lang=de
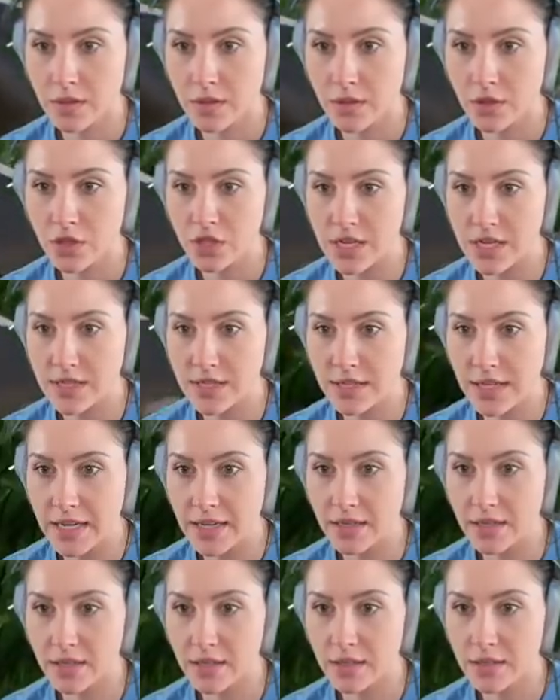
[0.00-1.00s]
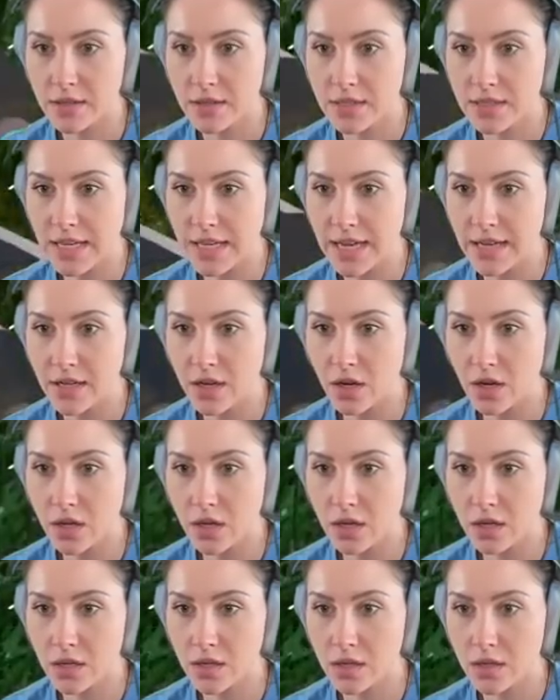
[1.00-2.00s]
Schnell scannen. Scan
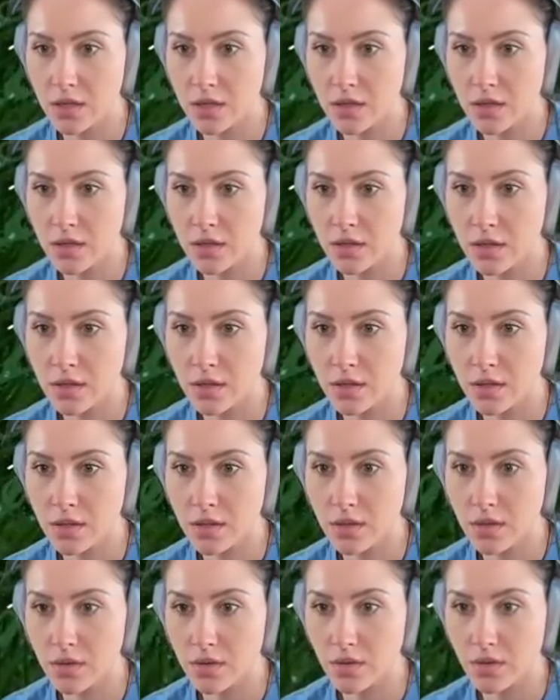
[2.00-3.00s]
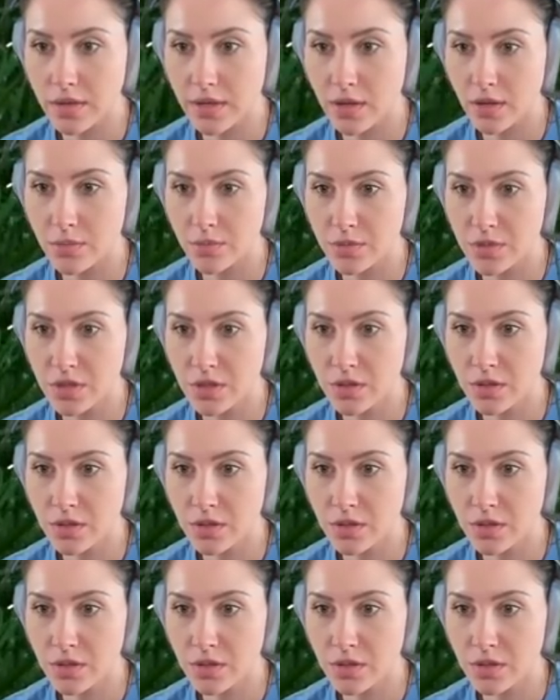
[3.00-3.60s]
doch! Oh, er kommt.